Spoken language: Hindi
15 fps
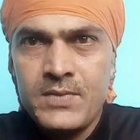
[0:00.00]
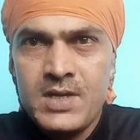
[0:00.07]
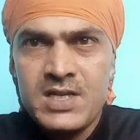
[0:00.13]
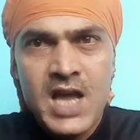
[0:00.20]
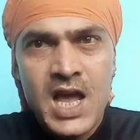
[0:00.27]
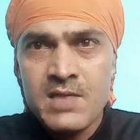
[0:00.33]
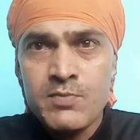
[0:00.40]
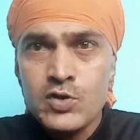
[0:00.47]

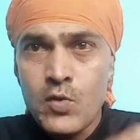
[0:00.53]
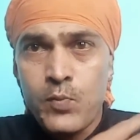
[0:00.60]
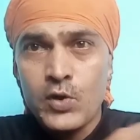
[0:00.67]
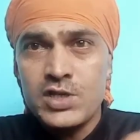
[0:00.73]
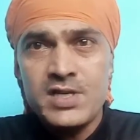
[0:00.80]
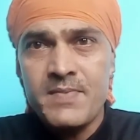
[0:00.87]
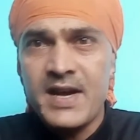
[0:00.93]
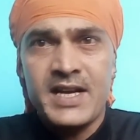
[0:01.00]
साथ में जो
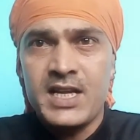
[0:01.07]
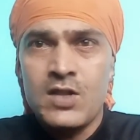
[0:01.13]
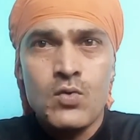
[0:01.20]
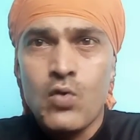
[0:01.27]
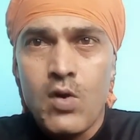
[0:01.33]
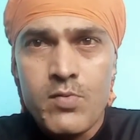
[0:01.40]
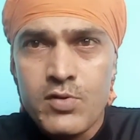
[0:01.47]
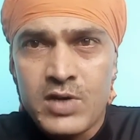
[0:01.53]
फौजी बैठे थे
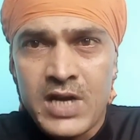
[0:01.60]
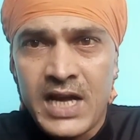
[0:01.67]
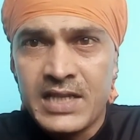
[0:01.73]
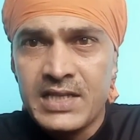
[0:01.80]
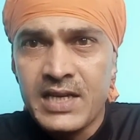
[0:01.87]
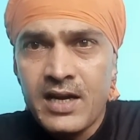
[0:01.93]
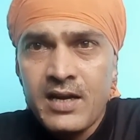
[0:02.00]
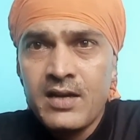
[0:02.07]
उनको भी उठा
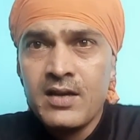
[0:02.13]
दिया